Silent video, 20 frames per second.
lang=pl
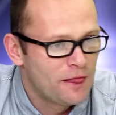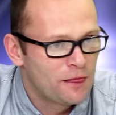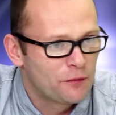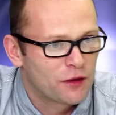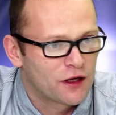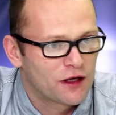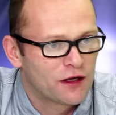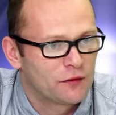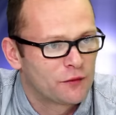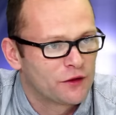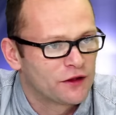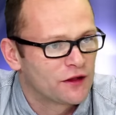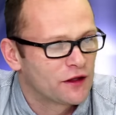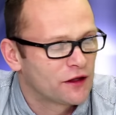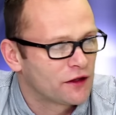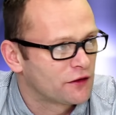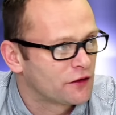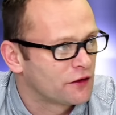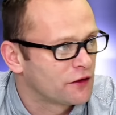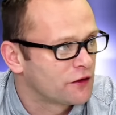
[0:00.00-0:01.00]

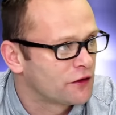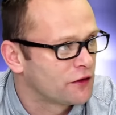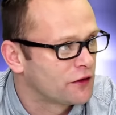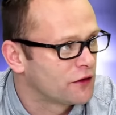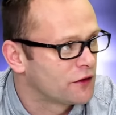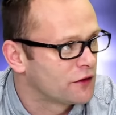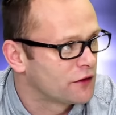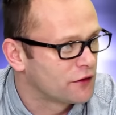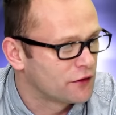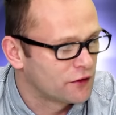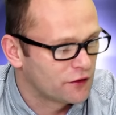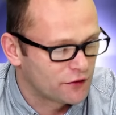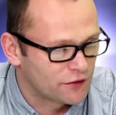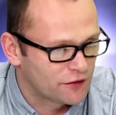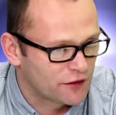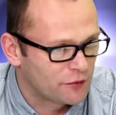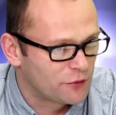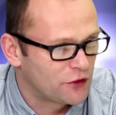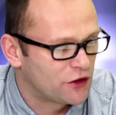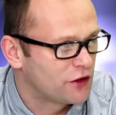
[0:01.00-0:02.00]
parlamentarnych e, z
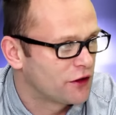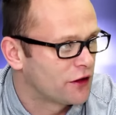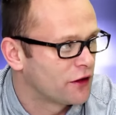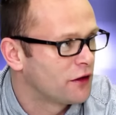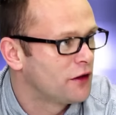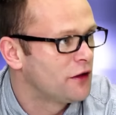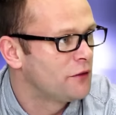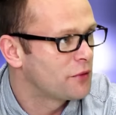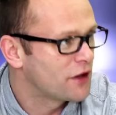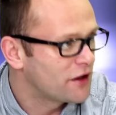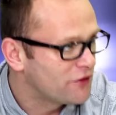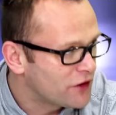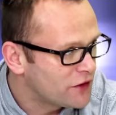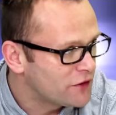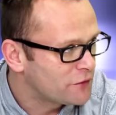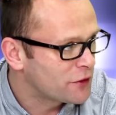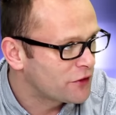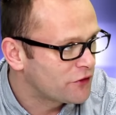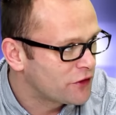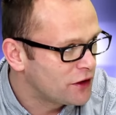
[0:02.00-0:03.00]
ramienia Prawa i
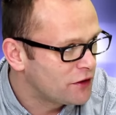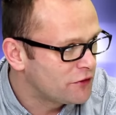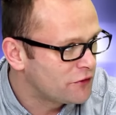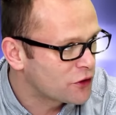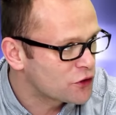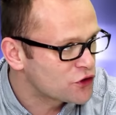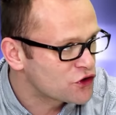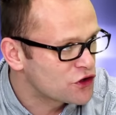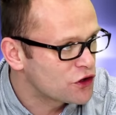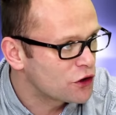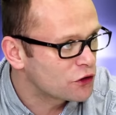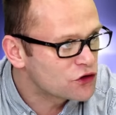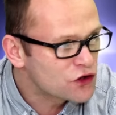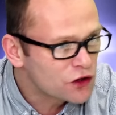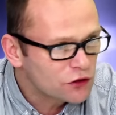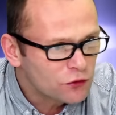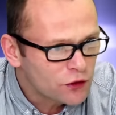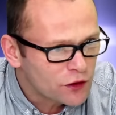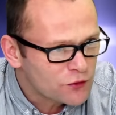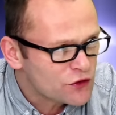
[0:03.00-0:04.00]
Sprawiedliwości,
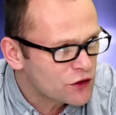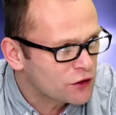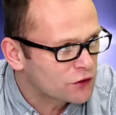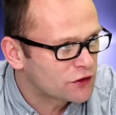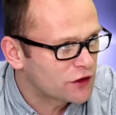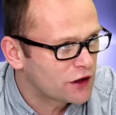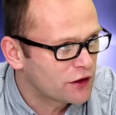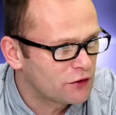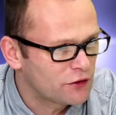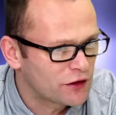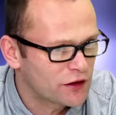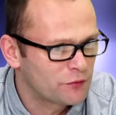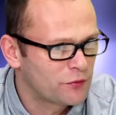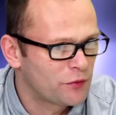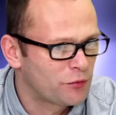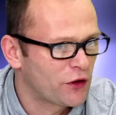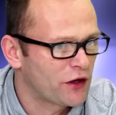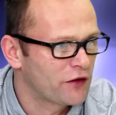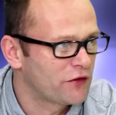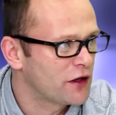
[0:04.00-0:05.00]
odżegnują się od tego, jakby
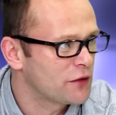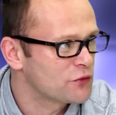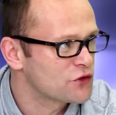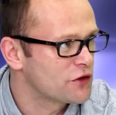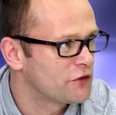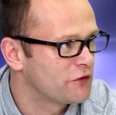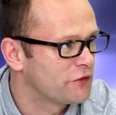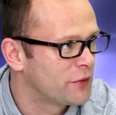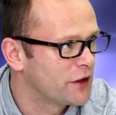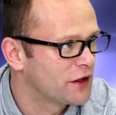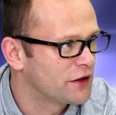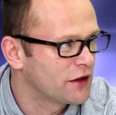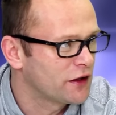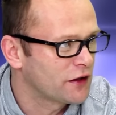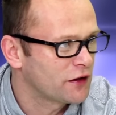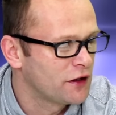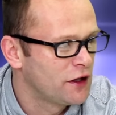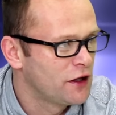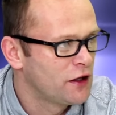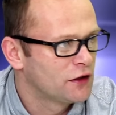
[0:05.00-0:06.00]
pojawiają się w mediach,